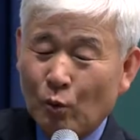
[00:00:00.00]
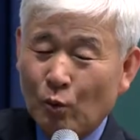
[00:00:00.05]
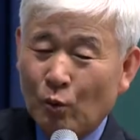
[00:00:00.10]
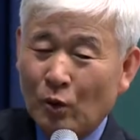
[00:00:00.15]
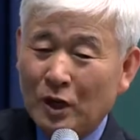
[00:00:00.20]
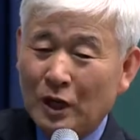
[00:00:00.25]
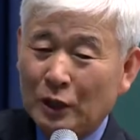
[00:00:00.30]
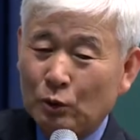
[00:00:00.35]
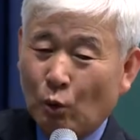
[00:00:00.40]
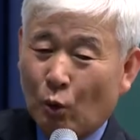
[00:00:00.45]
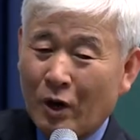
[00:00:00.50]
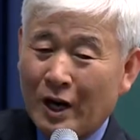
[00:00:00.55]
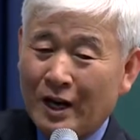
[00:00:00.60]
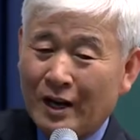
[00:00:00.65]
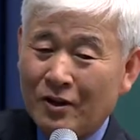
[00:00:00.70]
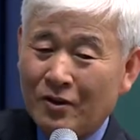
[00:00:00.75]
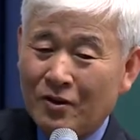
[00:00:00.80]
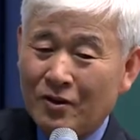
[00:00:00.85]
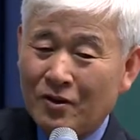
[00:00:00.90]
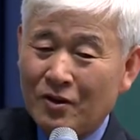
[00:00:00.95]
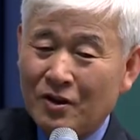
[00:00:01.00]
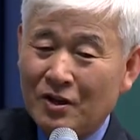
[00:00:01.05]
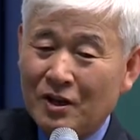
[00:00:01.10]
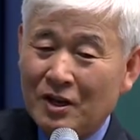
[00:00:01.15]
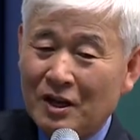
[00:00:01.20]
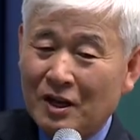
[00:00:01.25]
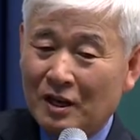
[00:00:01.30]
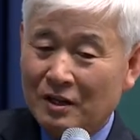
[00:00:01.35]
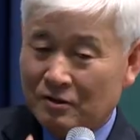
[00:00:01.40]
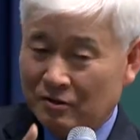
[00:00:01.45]
원래 돌아가요?
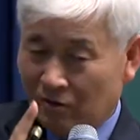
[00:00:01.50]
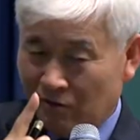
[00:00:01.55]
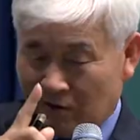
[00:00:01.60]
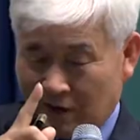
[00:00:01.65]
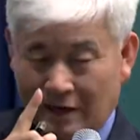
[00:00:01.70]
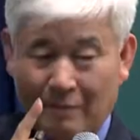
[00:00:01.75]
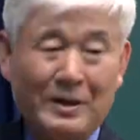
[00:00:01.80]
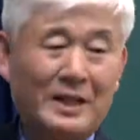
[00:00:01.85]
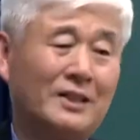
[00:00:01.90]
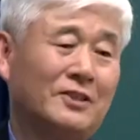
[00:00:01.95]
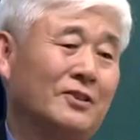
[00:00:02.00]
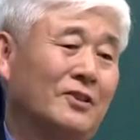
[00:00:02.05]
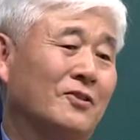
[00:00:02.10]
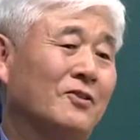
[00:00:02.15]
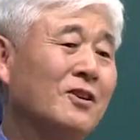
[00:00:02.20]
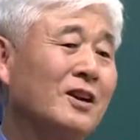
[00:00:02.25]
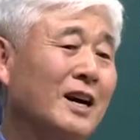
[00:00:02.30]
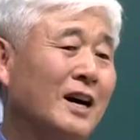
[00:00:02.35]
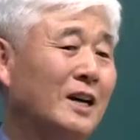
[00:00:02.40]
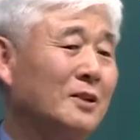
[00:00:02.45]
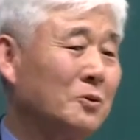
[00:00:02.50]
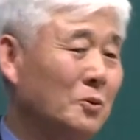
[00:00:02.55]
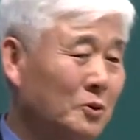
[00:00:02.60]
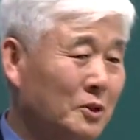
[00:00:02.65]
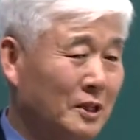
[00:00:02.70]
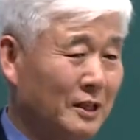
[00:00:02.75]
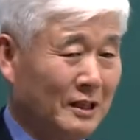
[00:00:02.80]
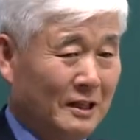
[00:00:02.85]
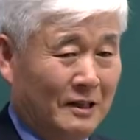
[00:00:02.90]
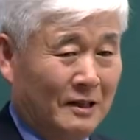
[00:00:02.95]
그걸 가만히 있어요. 그걸
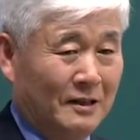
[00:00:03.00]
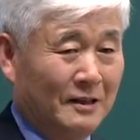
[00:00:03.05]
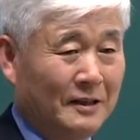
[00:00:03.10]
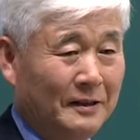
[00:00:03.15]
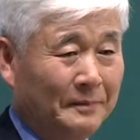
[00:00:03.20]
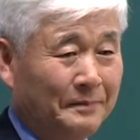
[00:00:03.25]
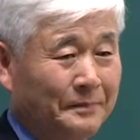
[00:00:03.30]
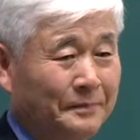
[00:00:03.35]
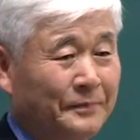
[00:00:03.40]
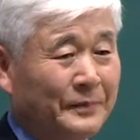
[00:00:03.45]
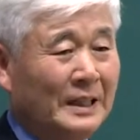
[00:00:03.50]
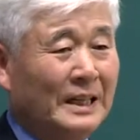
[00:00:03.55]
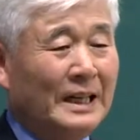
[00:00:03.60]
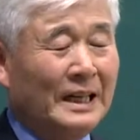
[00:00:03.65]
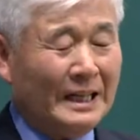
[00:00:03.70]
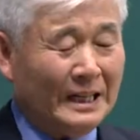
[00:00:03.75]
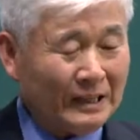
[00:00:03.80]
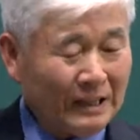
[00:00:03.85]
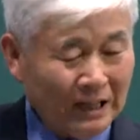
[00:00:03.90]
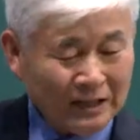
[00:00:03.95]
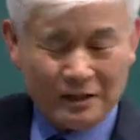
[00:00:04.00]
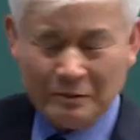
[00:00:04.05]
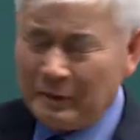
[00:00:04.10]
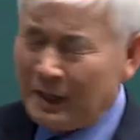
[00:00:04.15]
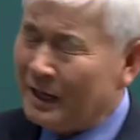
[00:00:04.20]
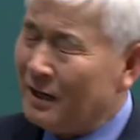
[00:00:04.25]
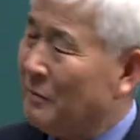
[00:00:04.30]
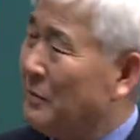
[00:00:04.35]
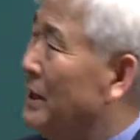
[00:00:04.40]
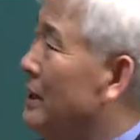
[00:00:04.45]
가소성이라 그래. 다시
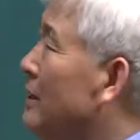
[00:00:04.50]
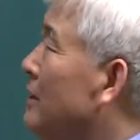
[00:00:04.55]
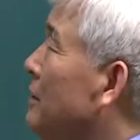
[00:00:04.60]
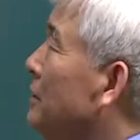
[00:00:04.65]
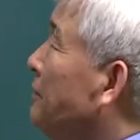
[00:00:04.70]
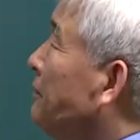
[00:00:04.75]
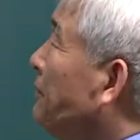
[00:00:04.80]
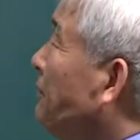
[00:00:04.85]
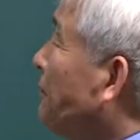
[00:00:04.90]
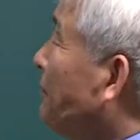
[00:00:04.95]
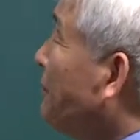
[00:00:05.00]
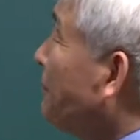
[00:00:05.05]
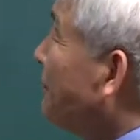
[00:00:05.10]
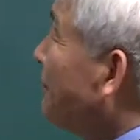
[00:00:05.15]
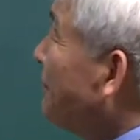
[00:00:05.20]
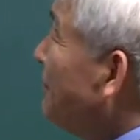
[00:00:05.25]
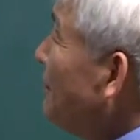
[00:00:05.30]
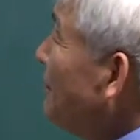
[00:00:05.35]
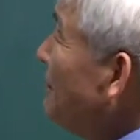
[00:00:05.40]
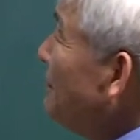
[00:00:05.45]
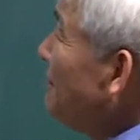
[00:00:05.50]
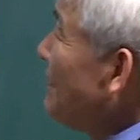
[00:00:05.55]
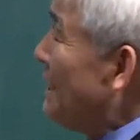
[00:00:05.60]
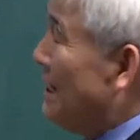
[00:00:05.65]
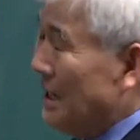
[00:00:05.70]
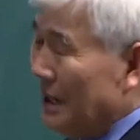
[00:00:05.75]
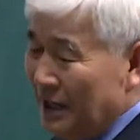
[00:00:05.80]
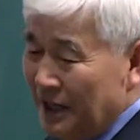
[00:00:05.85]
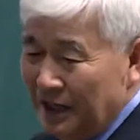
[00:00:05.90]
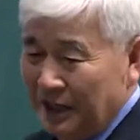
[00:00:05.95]
말하면
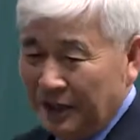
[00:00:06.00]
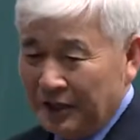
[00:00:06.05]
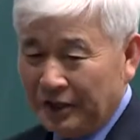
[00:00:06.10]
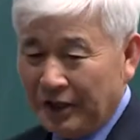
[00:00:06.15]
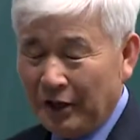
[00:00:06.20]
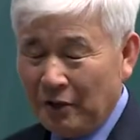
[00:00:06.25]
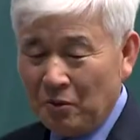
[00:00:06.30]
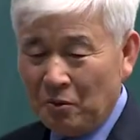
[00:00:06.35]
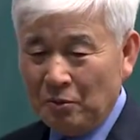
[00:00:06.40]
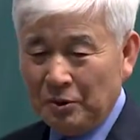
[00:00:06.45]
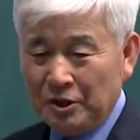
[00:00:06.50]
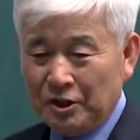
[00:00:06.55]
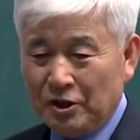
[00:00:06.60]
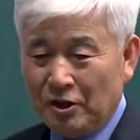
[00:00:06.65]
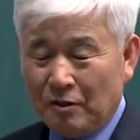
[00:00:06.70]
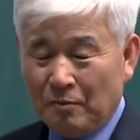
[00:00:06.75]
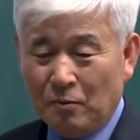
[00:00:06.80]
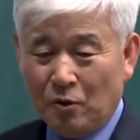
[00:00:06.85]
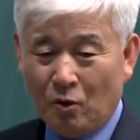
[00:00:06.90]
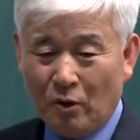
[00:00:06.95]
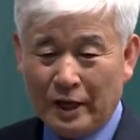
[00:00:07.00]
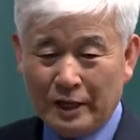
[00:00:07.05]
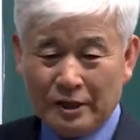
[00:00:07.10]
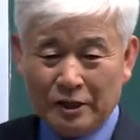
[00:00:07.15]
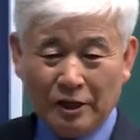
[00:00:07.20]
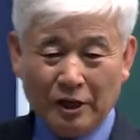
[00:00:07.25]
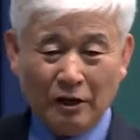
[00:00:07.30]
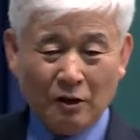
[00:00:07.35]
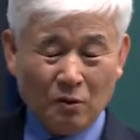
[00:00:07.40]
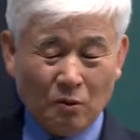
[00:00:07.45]
새로운 정보와
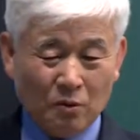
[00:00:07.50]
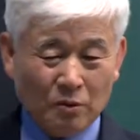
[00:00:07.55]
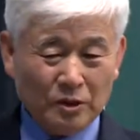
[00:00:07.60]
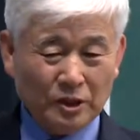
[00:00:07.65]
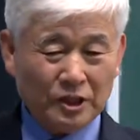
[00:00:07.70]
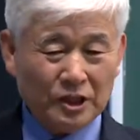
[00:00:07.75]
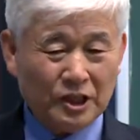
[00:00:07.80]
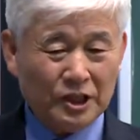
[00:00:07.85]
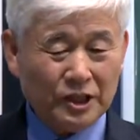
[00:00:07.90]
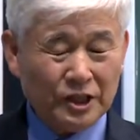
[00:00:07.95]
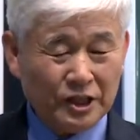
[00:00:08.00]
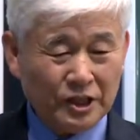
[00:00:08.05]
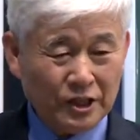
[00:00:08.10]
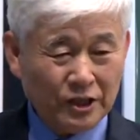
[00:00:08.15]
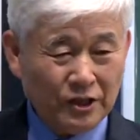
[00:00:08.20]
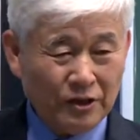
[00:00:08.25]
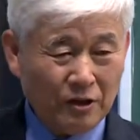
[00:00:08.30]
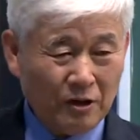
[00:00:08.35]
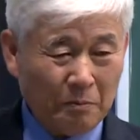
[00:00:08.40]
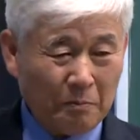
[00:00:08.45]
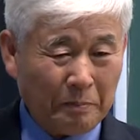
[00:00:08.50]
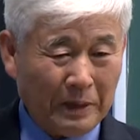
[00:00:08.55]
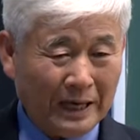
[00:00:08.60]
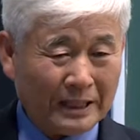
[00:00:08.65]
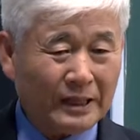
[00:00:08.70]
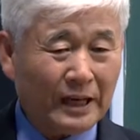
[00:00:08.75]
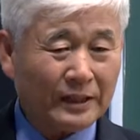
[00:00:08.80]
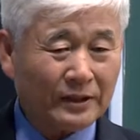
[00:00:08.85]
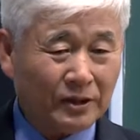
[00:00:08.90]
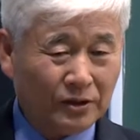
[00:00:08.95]
새로운 지식을
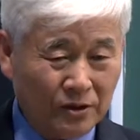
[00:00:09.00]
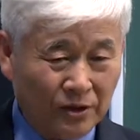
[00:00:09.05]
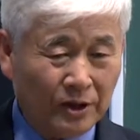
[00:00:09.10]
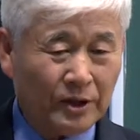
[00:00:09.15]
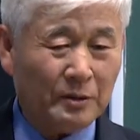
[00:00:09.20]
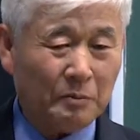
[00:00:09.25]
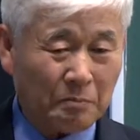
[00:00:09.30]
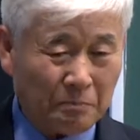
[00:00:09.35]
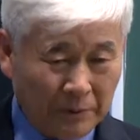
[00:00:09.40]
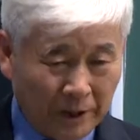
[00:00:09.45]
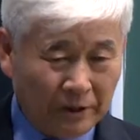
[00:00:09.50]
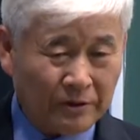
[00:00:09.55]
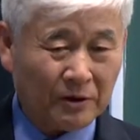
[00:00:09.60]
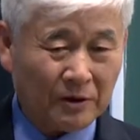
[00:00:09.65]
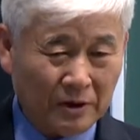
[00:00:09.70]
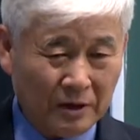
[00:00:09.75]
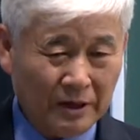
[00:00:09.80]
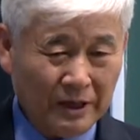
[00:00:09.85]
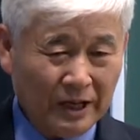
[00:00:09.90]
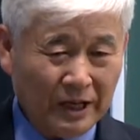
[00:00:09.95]
받아들이면